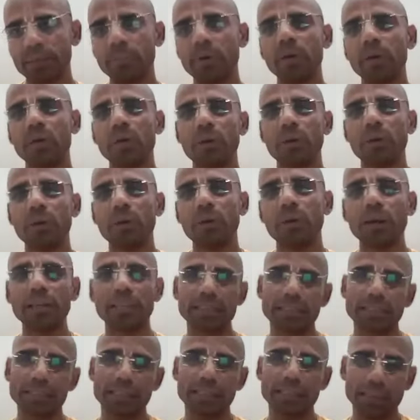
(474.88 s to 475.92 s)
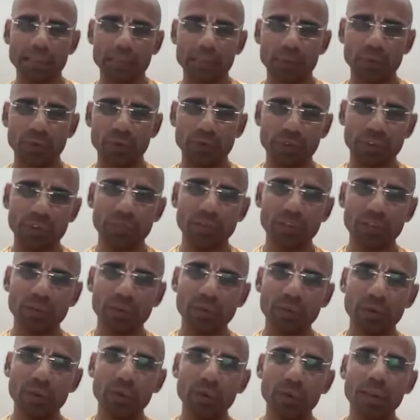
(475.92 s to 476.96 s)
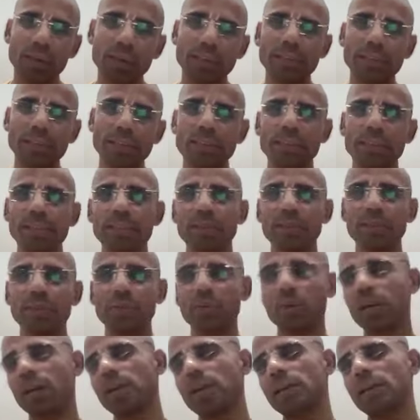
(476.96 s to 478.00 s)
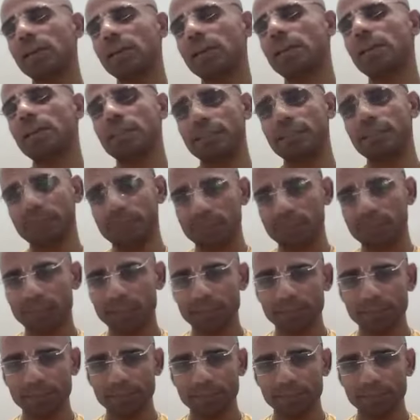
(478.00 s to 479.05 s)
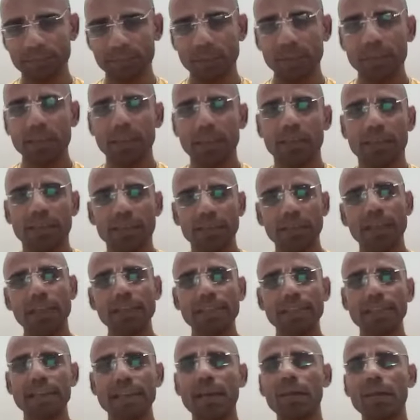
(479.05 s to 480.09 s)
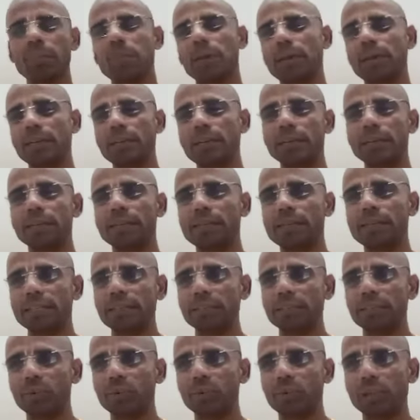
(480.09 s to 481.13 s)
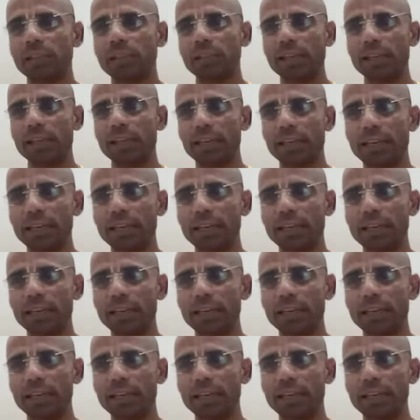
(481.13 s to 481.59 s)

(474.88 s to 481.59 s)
भगवान कृष्ण के लिए जो फेवरेबल हो ऐसी चीजों का कल्टीवेशन जैसे आप कल्टीवेशन बोलते हैं